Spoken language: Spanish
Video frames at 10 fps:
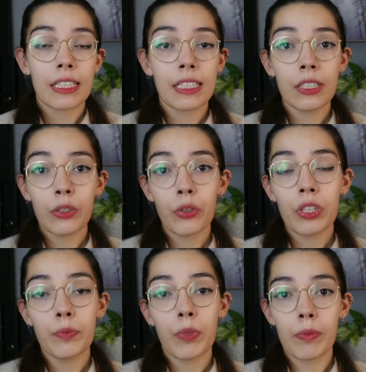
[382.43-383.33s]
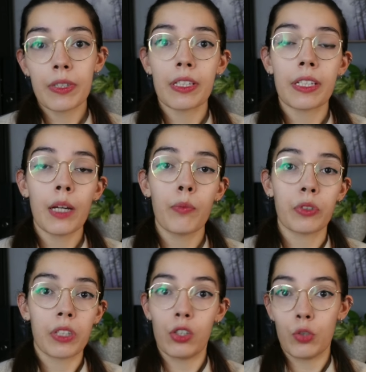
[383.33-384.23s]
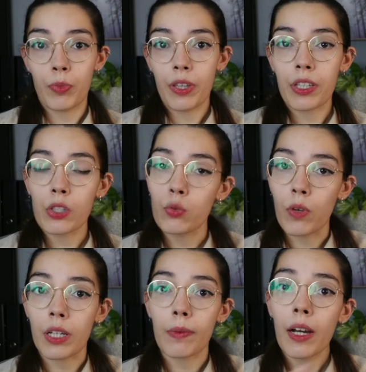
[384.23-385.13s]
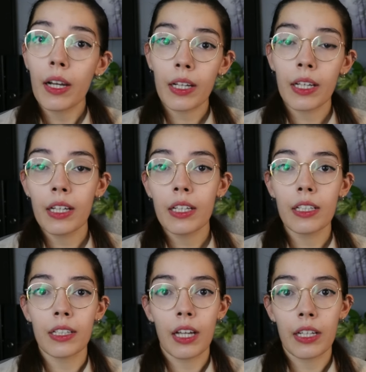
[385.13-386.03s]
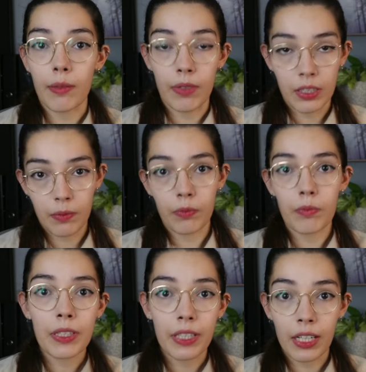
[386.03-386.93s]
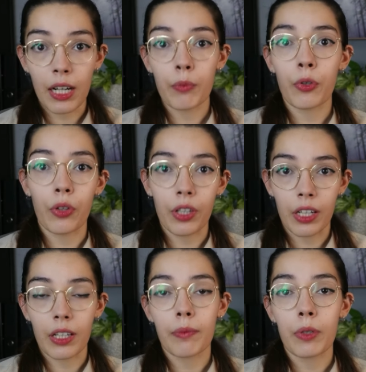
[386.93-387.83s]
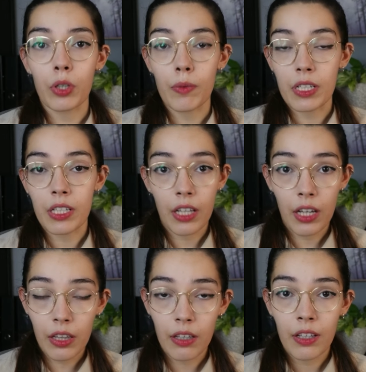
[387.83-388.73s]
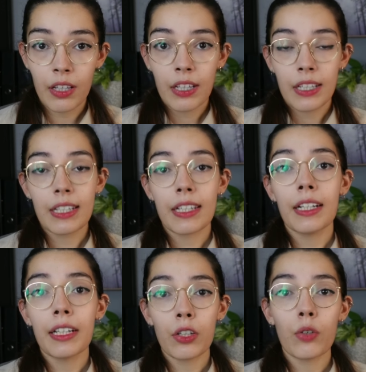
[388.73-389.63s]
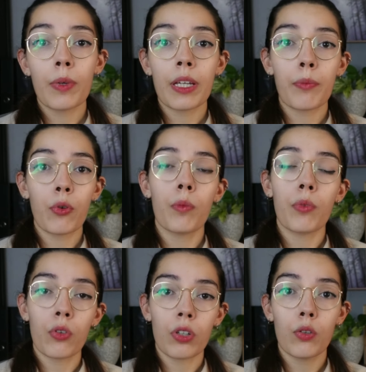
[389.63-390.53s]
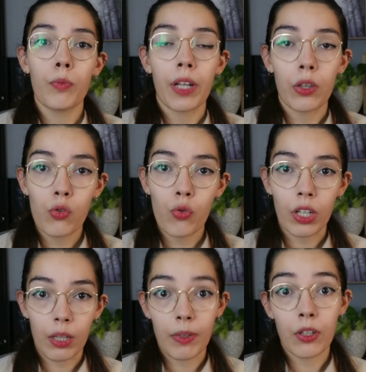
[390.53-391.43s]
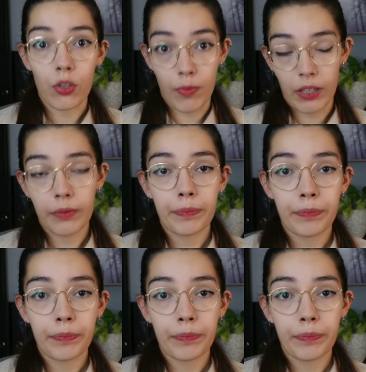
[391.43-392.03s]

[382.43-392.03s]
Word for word: y entonces permitiría pues, que los peces suban y bajen, que haya más intercambio de biodiversidad y que el río vaya poco a poco recuperando su régimen normal.